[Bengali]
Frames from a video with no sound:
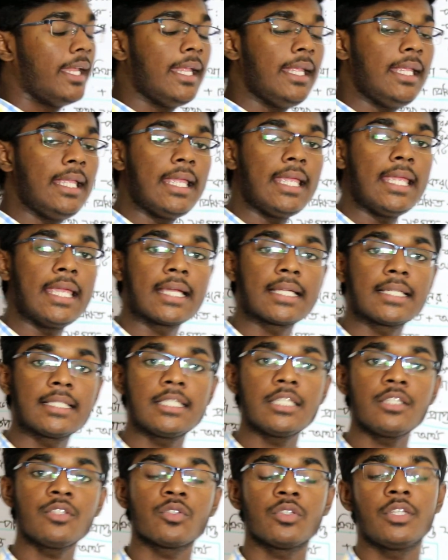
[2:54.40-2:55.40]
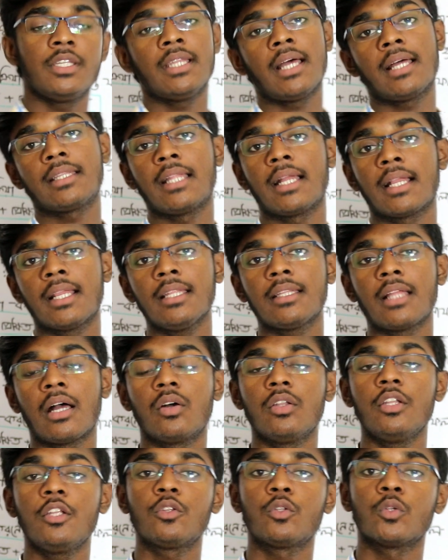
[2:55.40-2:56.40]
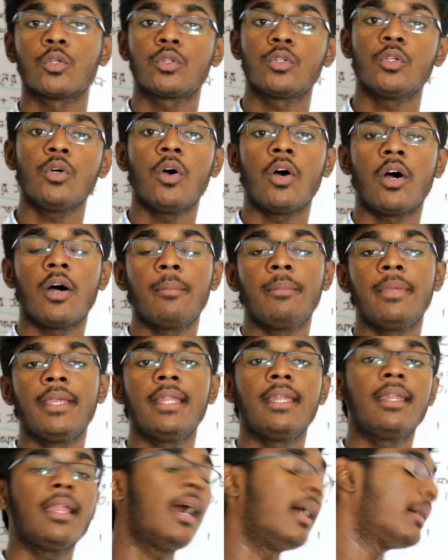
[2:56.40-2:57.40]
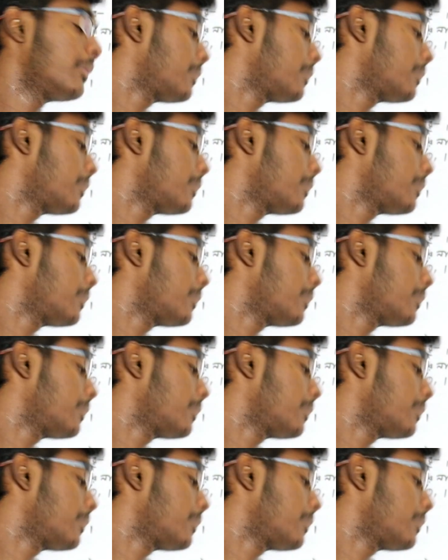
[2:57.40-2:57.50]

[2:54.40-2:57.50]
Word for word: এই একটি যদি না থাকে তাহলে তথ্য হবে না